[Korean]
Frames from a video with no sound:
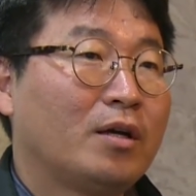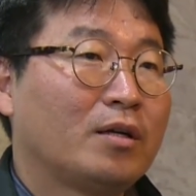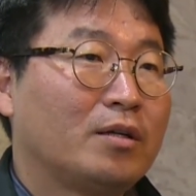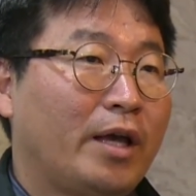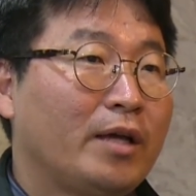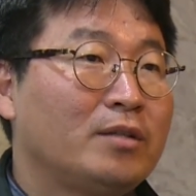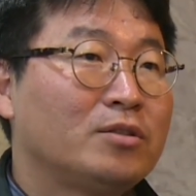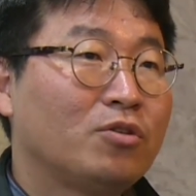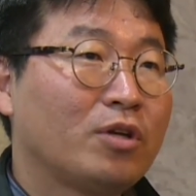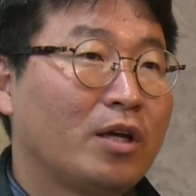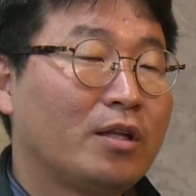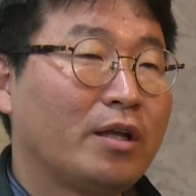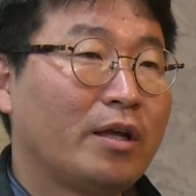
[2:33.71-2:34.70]
그
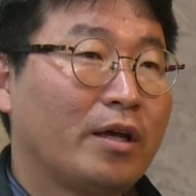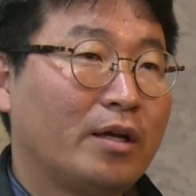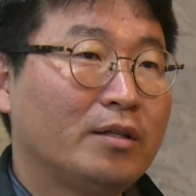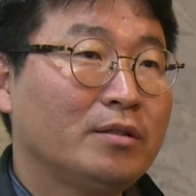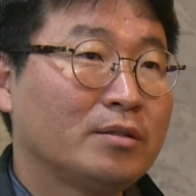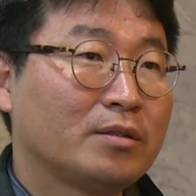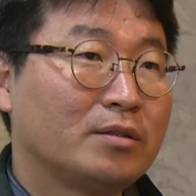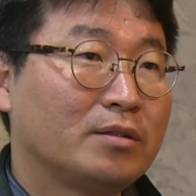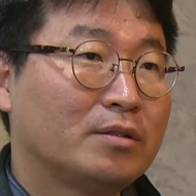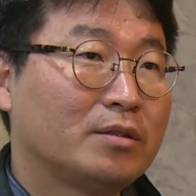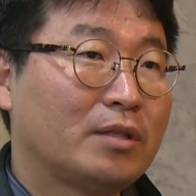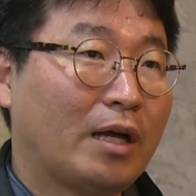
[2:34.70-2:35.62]
행정에 대한 그